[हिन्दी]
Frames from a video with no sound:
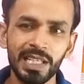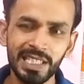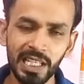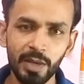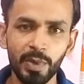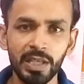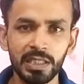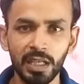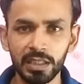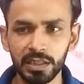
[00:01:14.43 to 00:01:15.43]
इसलिए मैं
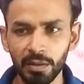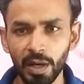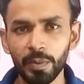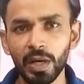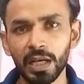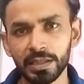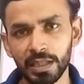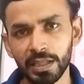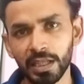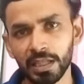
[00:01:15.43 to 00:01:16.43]
इसका जवाब का
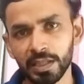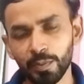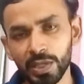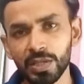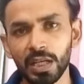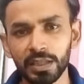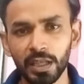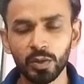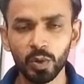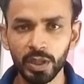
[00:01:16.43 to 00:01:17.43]
आंसर देने से बच रहा
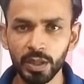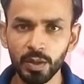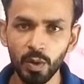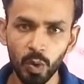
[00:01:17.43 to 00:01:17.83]
था क्योंकि